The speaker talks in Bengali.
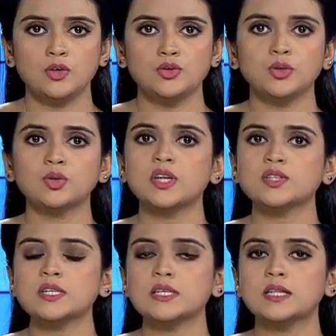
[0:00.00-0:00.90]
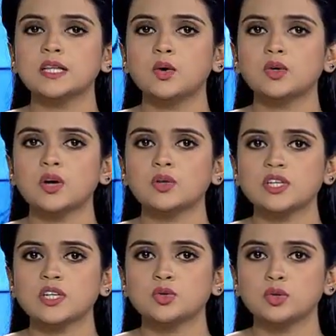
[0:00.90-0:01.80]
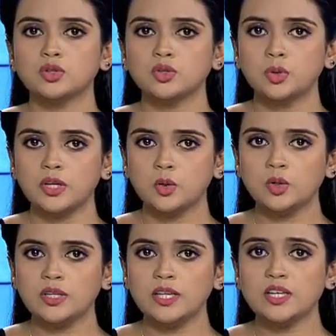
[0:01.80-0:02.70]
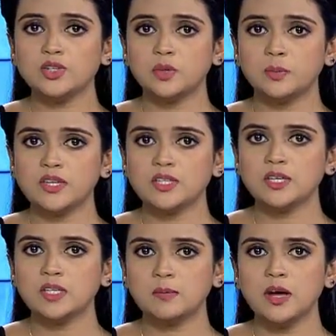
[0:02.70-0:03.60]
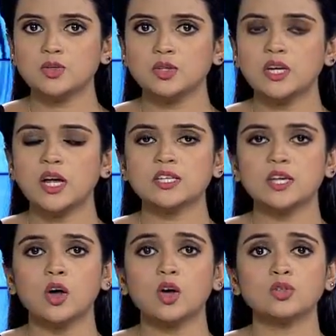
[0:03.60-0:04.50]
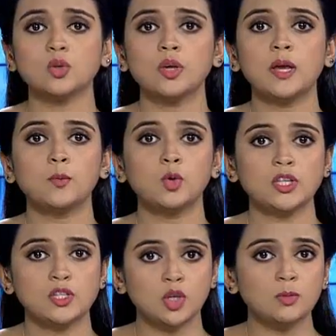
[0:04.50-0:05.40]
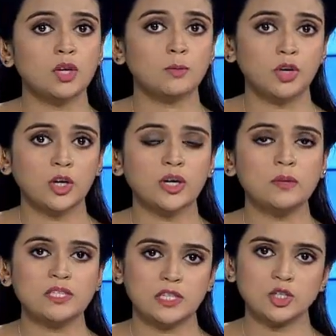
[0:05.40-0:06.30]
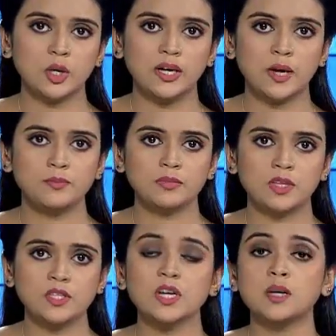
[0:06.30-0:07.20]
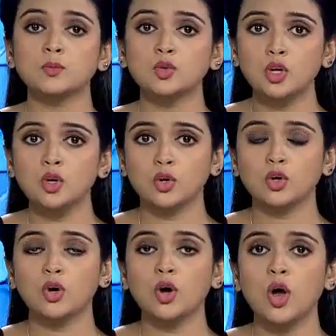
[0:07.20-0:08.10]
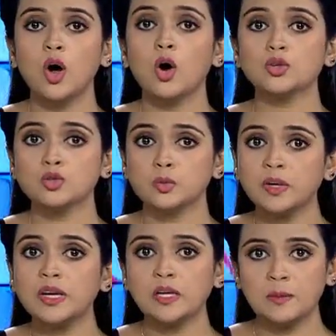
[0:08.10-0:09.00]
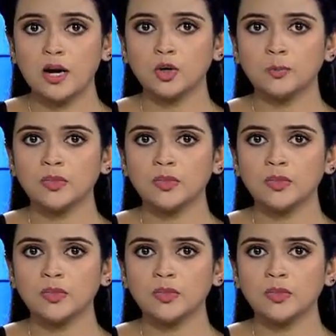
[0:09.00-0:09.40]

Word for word: যুক্তরাষ্ট্রের সাথে অন্যান্য দেশের দূরত্ব তৈরি করতেই দেশটির প্রেসিডেন্ট নির্বাচনে রাশিয়া হস্তক্ষেপ করেছিল বলে মনে করেন বিশ্লেষকেরা যার মূল লক্ষ্য অস্ত্র বিক্রি বাড়ানো